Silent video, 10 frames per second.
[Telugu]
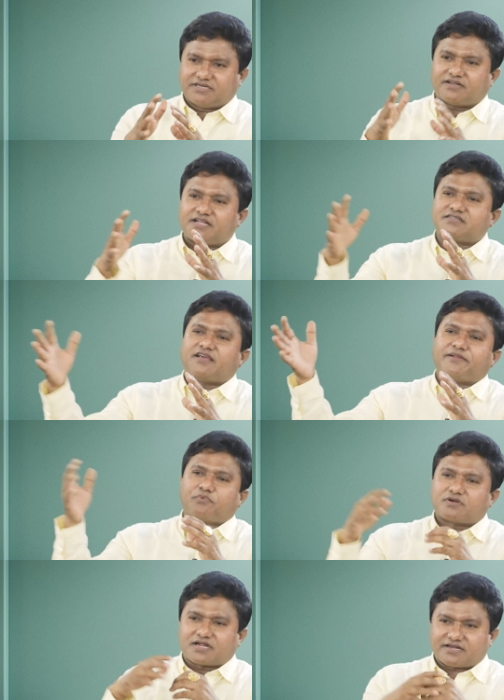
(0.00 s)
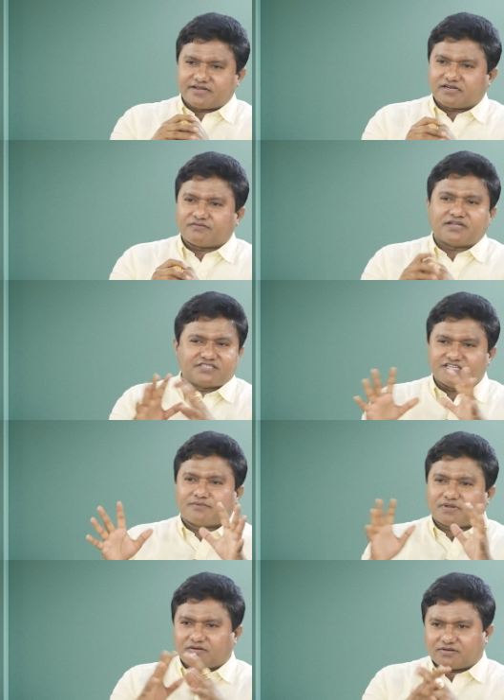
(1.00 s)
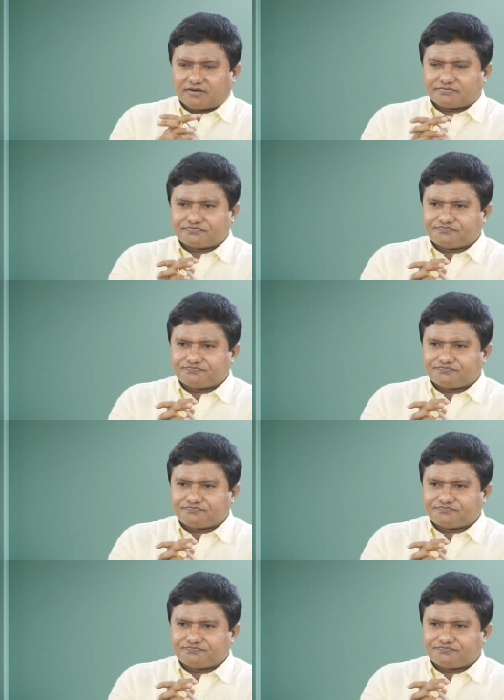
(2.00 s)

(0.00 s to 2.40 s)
ఇంటర్నేషనల్ ఎయిర్పోర్ట్ కట్టినటువంటి జిఎం రావు గారు